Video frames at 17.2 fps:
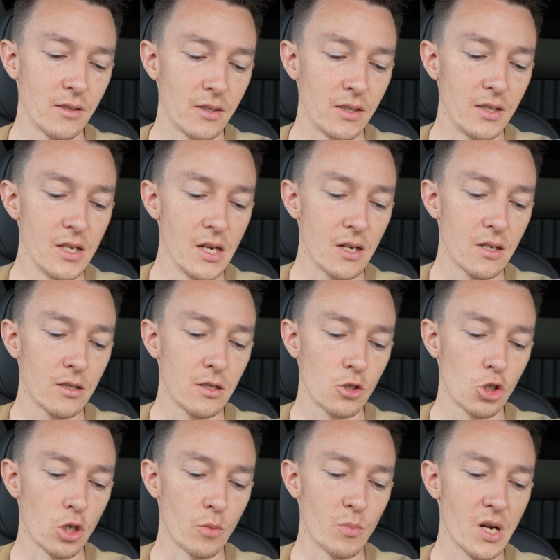hier
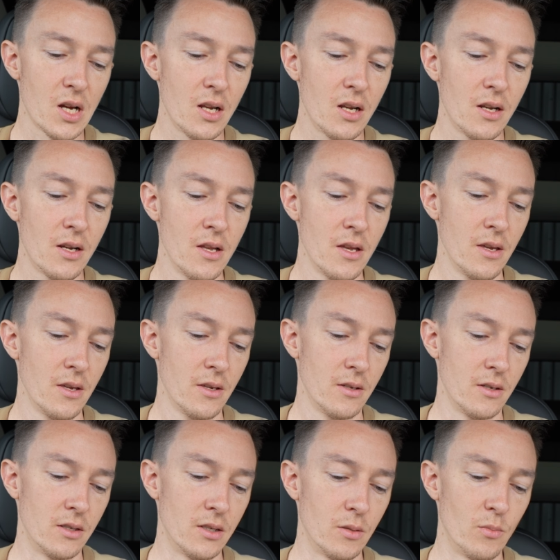schon mal
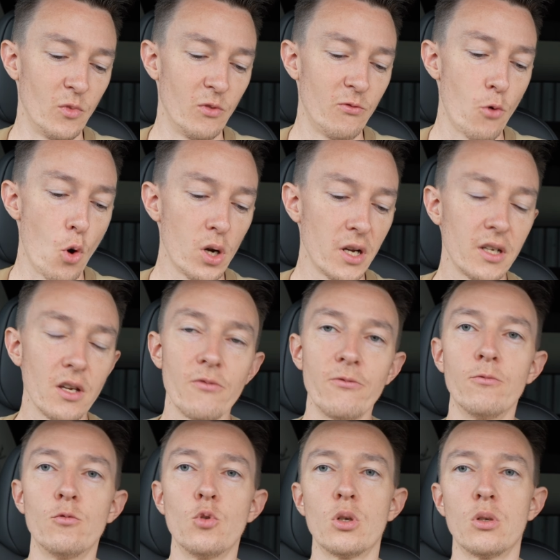ähm,
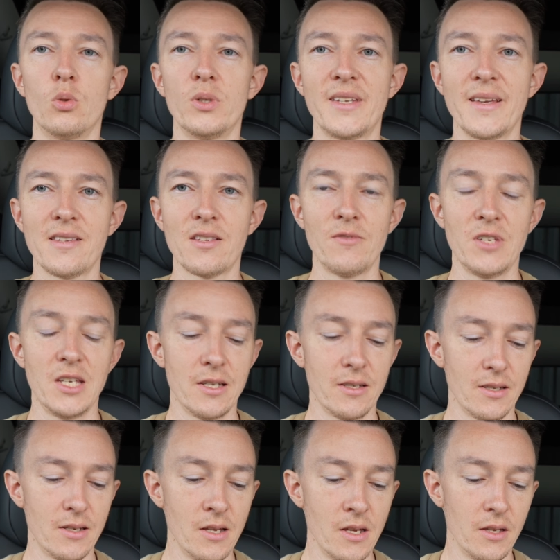vorgegriffen wurde und
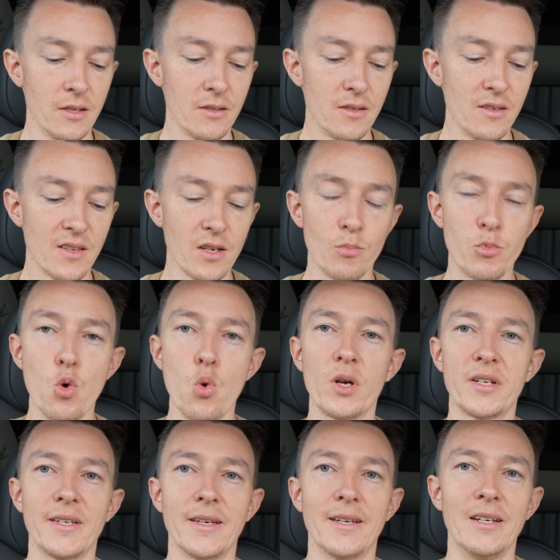deswegen dieser
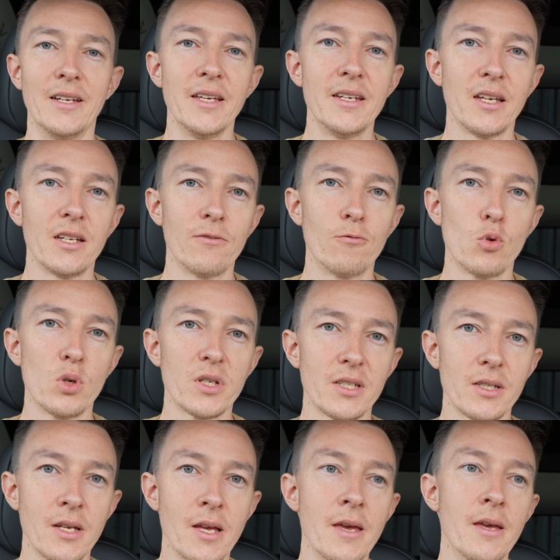Punkt erledigt
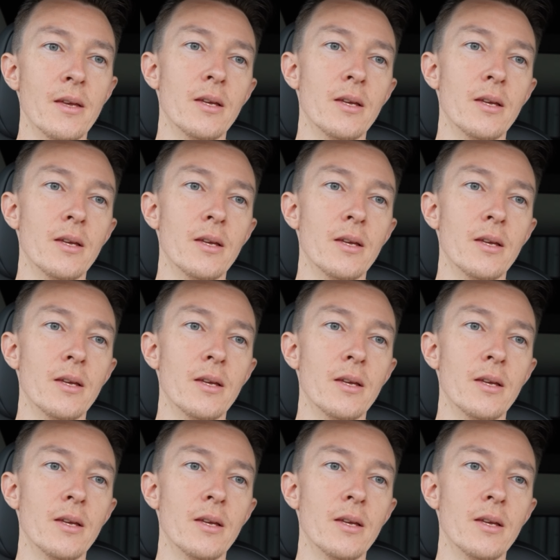wurde